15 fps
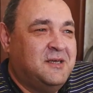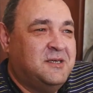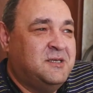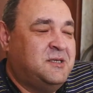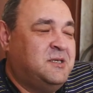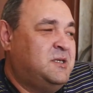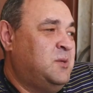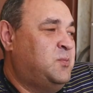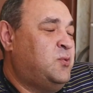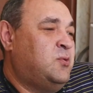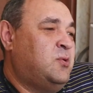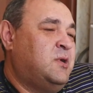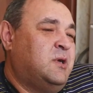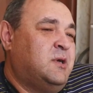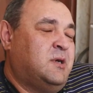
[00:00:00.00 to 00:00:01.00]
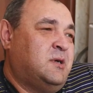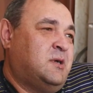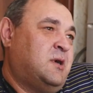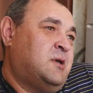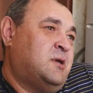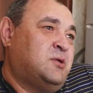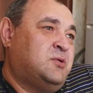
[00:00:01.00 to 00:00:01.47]
Здесь и тепло, и
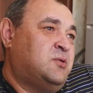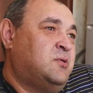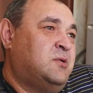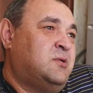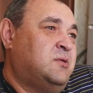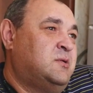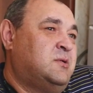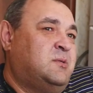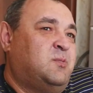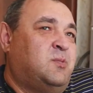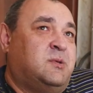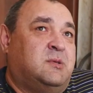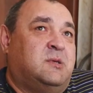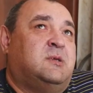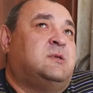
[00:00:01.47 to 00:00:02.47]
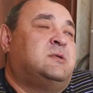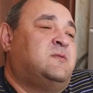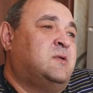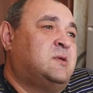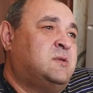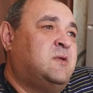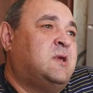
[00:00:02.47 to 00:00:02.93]
хорошо, то
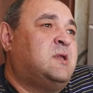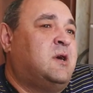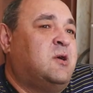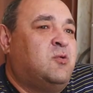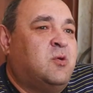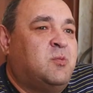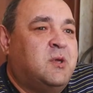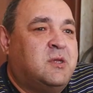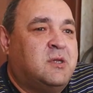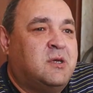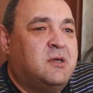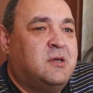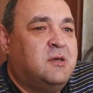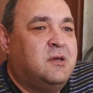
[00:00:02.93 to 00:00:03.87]
есть светлая комната.